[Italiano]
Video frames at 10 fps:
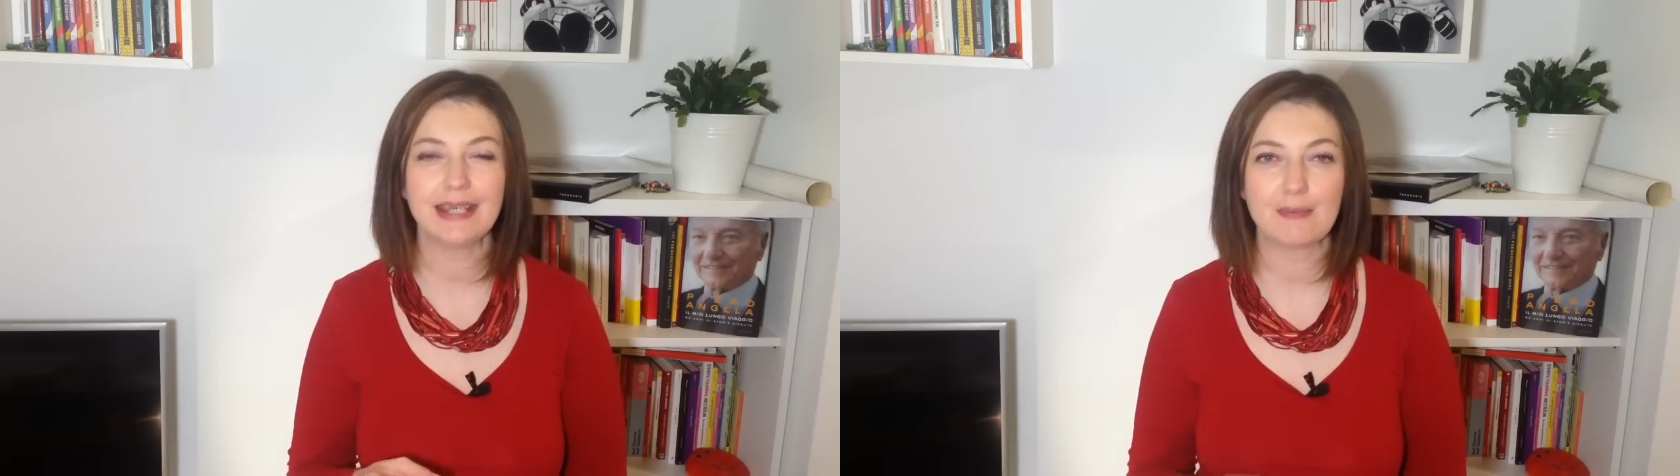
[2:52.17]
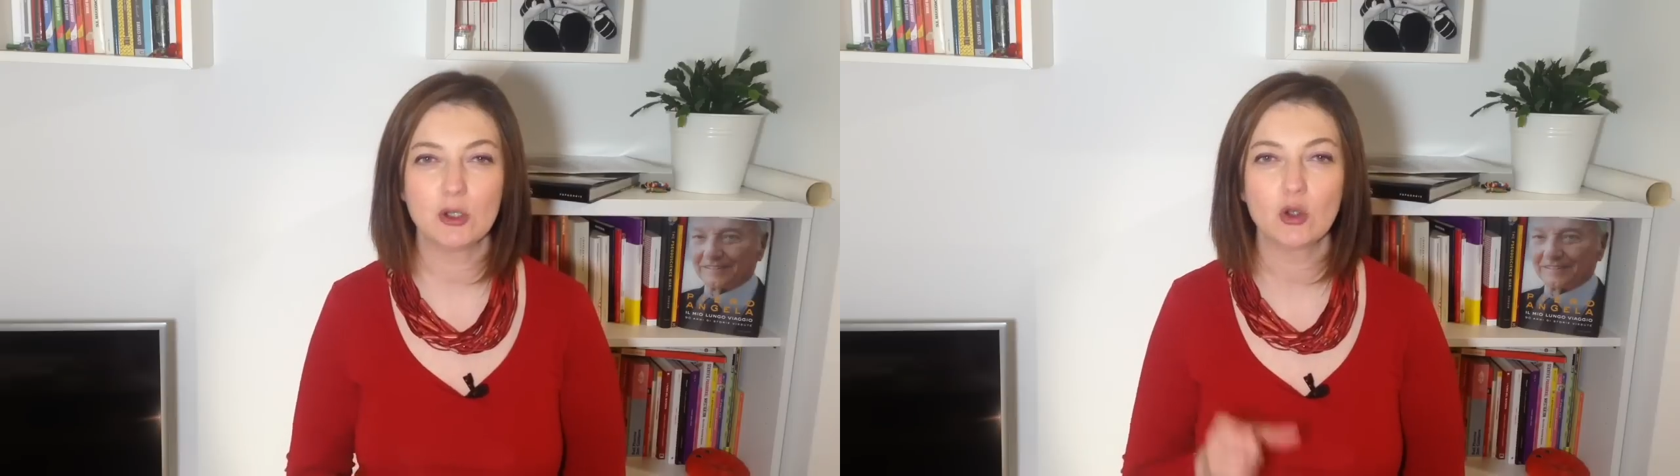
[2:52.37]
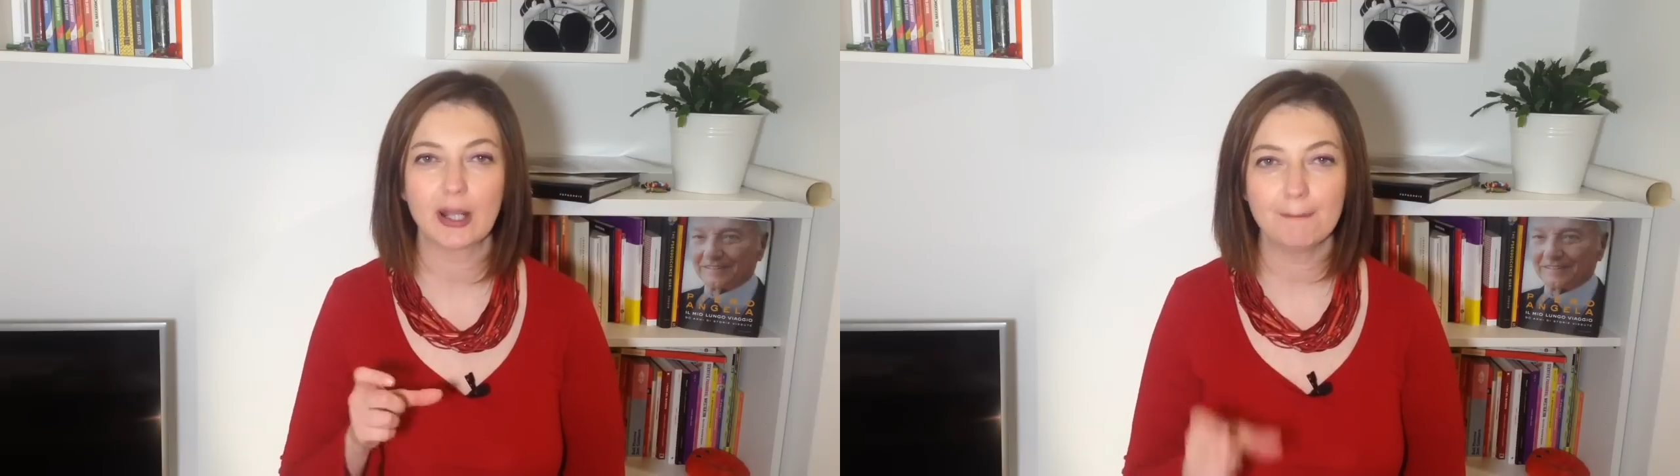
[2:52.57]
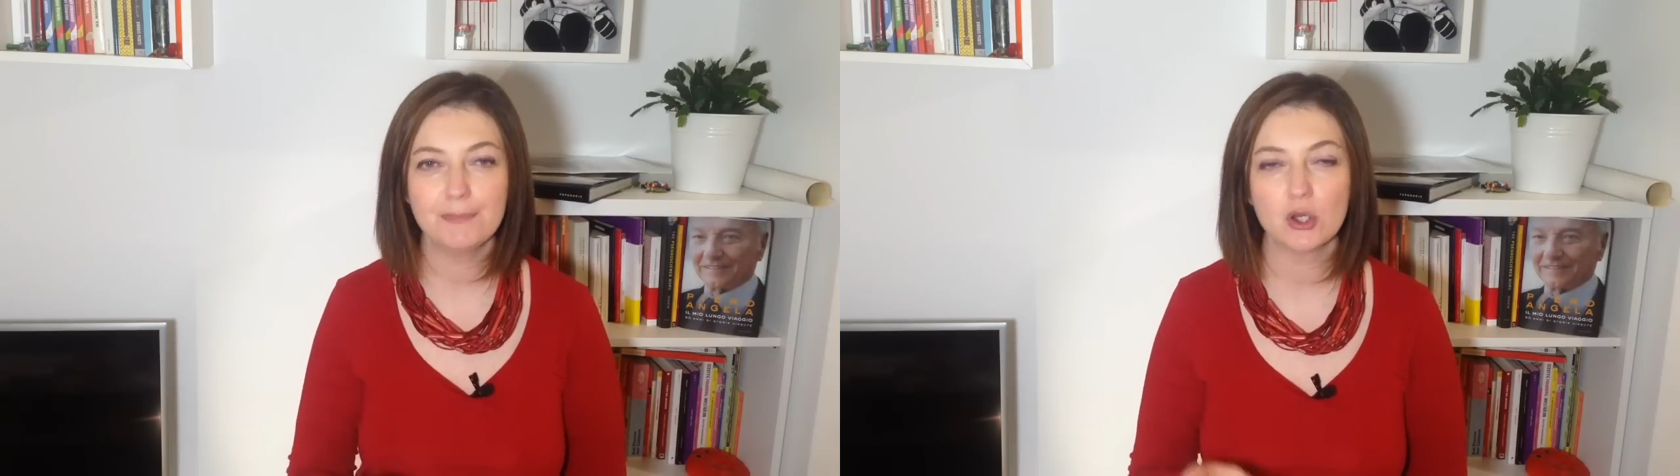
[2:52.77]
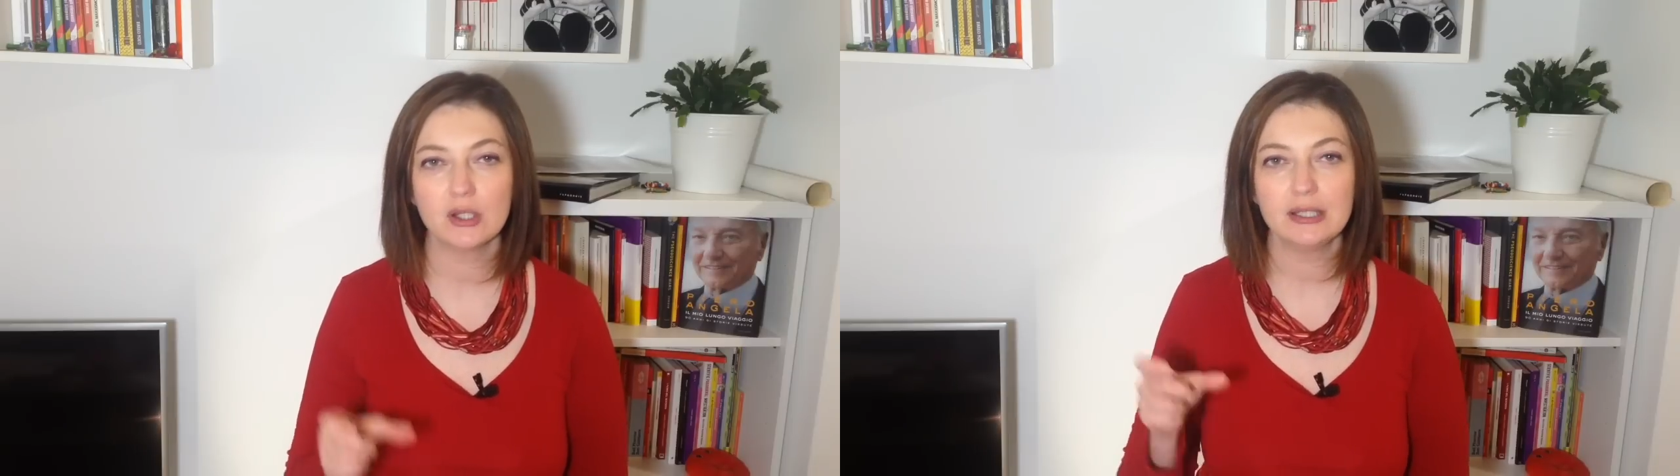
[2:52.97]
chiamano
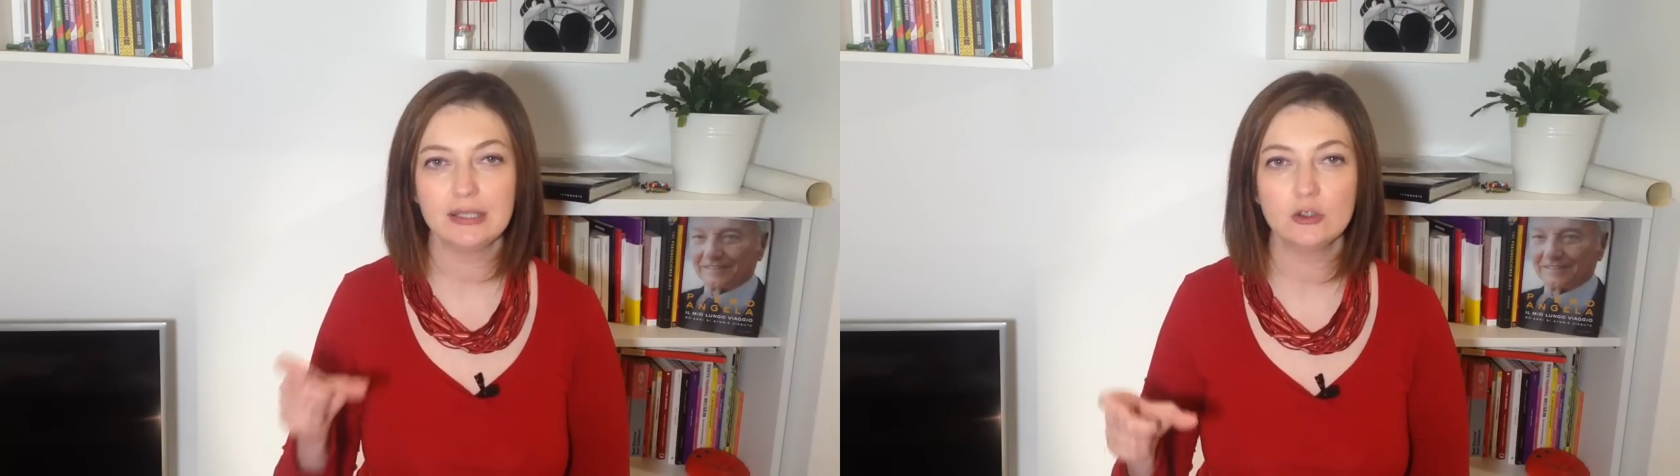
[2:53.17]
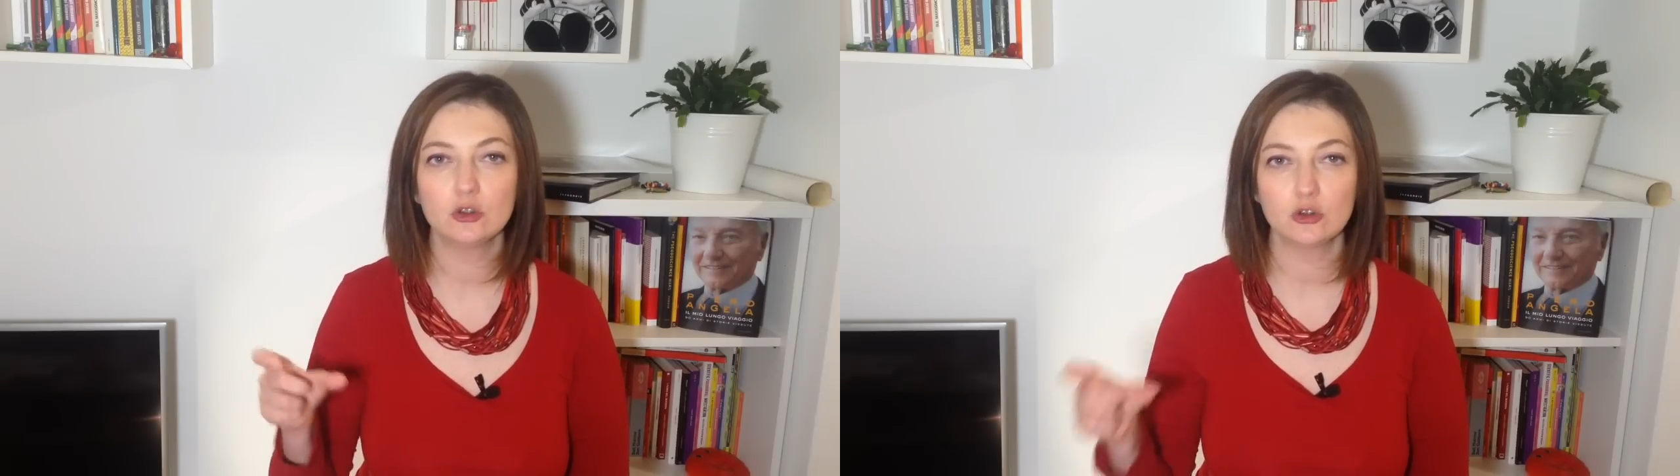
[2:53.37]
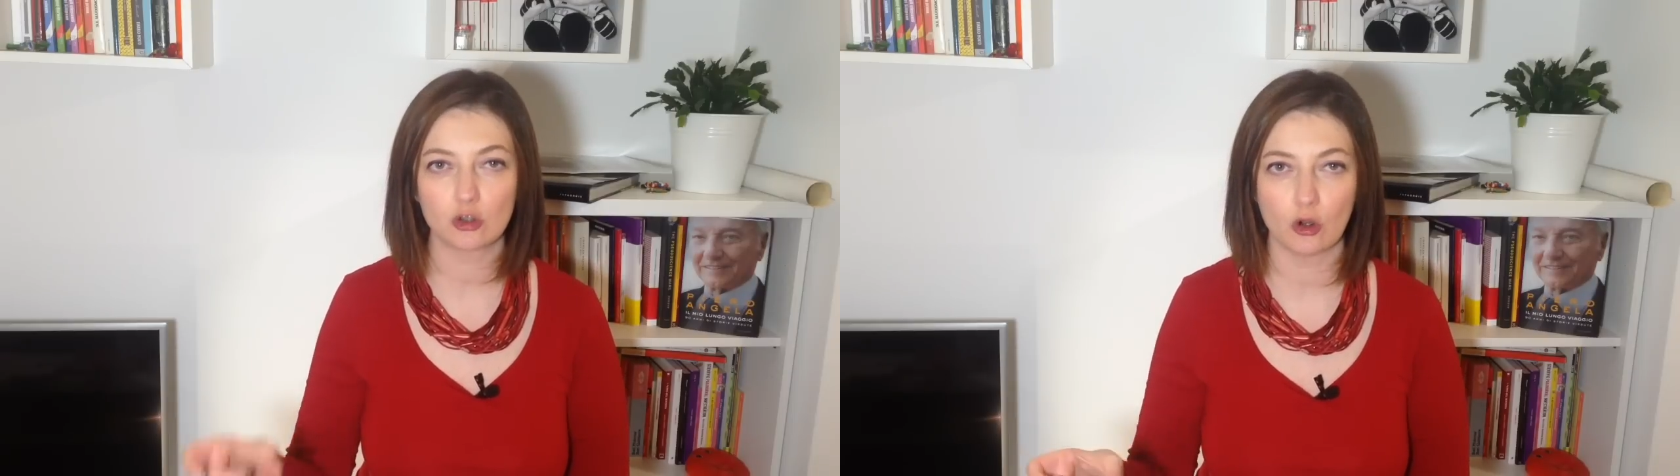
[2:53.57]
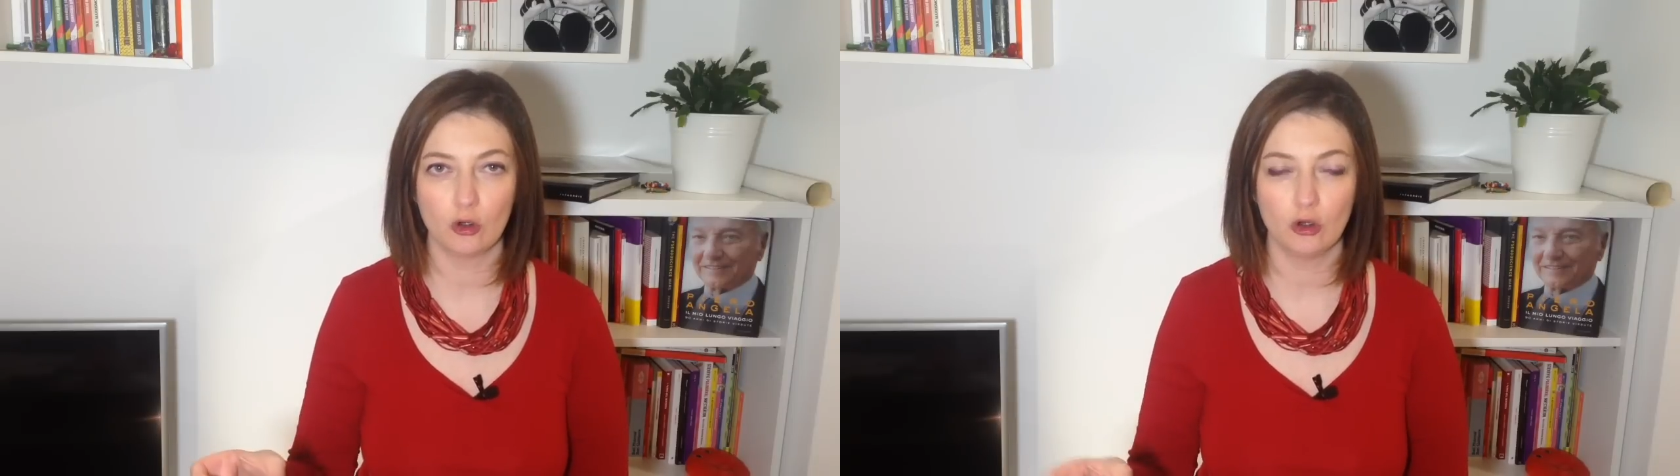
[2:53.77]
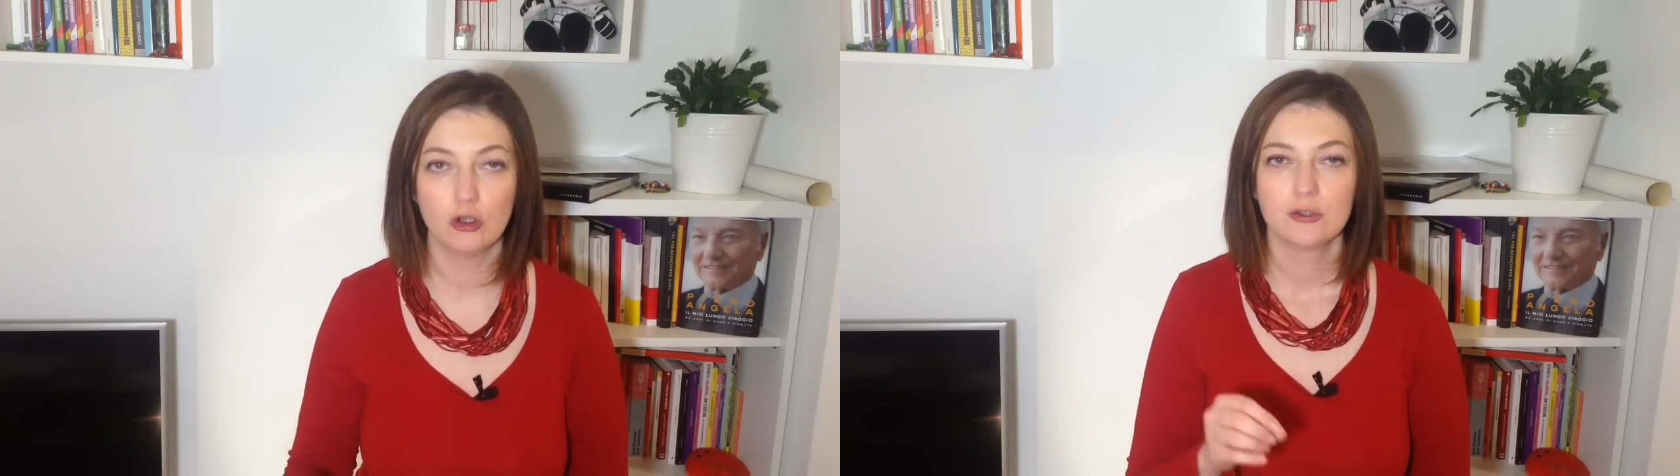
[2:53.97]
campione di
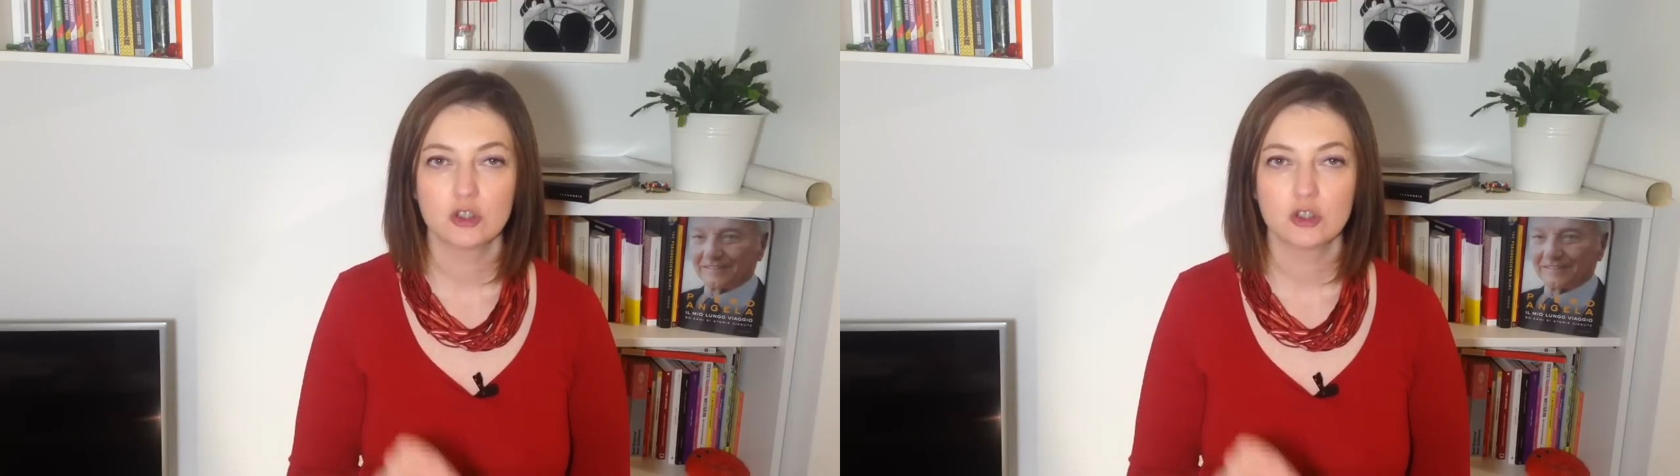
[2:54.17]
controllo,